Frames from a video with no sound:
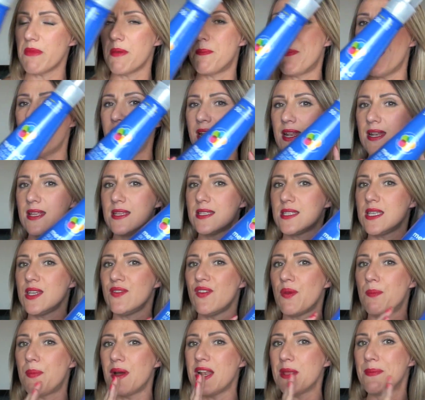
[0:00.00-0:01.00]
mais pas les
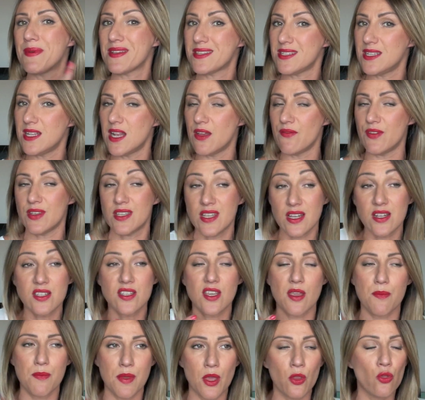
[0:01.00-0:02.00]
lessives et pas les pastilles à vaisselle,
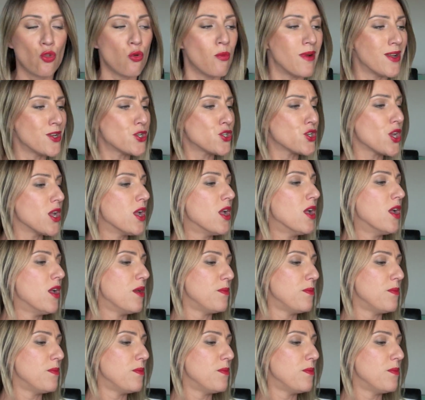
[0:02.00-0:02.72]
ce qui est bien dommage